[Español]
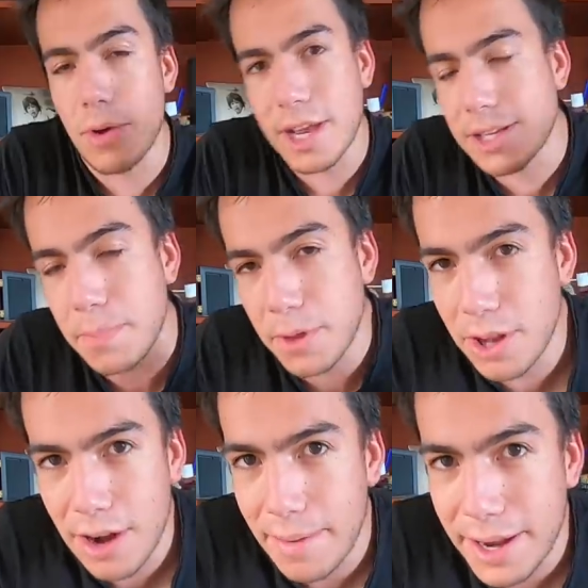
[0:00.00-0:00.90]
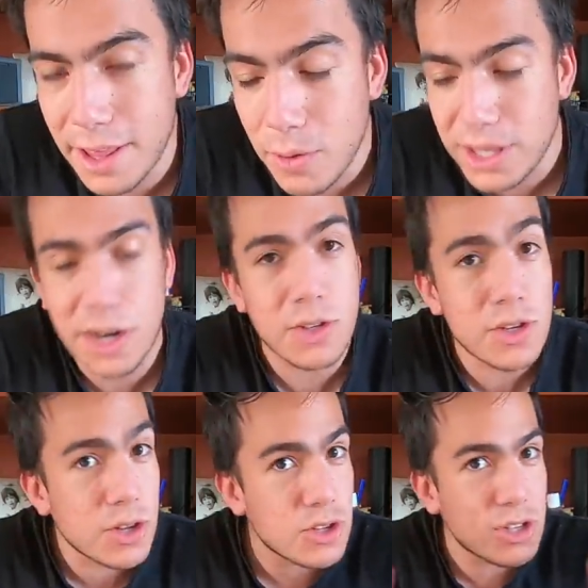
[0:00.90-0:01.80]
ya se pudieron haber dado cuenta,
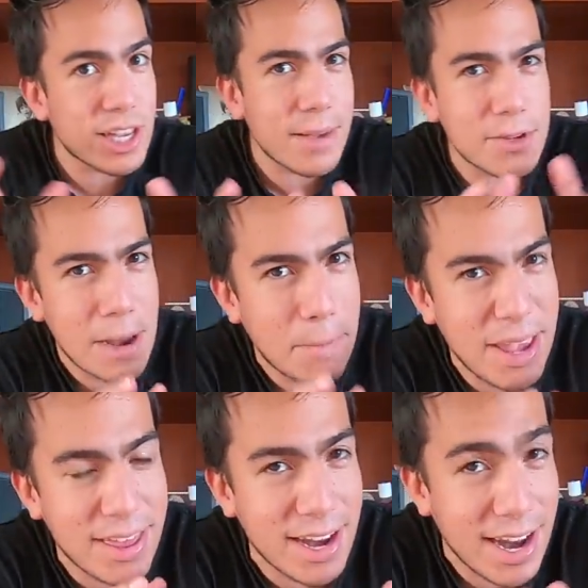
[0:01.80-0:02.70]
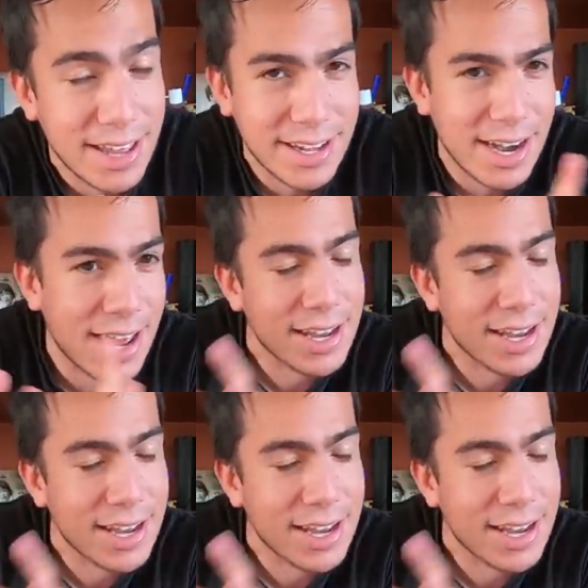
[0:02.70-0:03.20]
nosotros no seguimos al pie de la letra la